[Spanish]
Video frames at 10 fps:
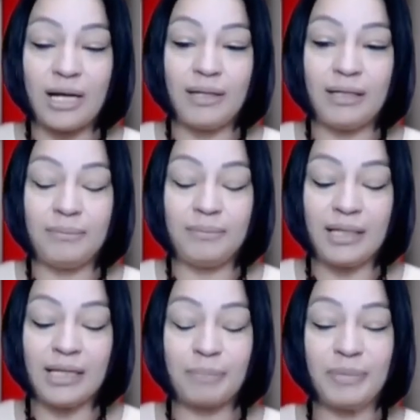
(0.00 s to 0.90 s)
el
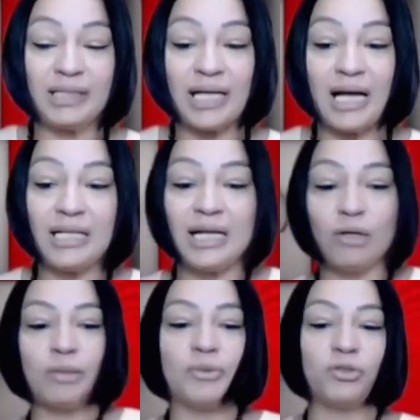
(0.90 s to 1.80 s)
capitán y la
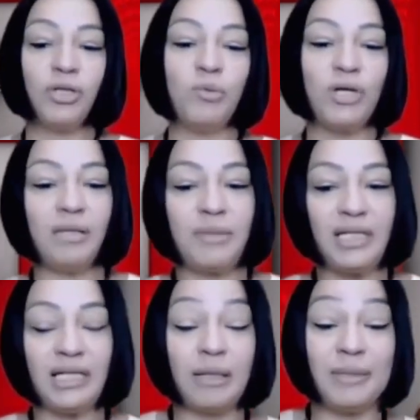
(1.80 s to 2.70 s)
otra persona mueren
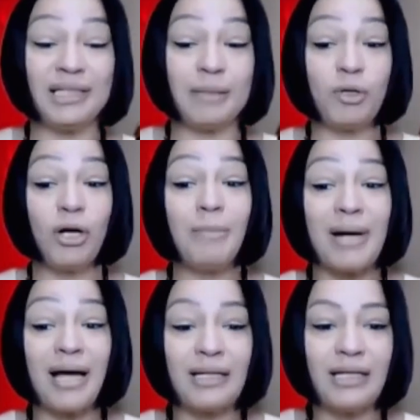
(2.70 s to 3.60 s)
inmediatamente, pero la
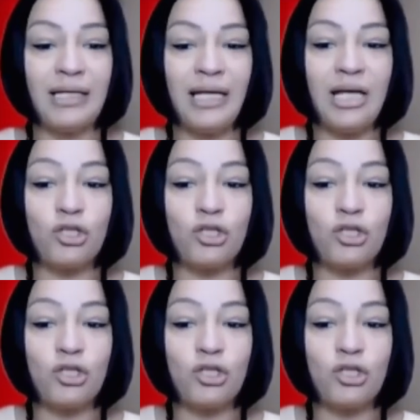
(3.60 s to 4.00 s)
madre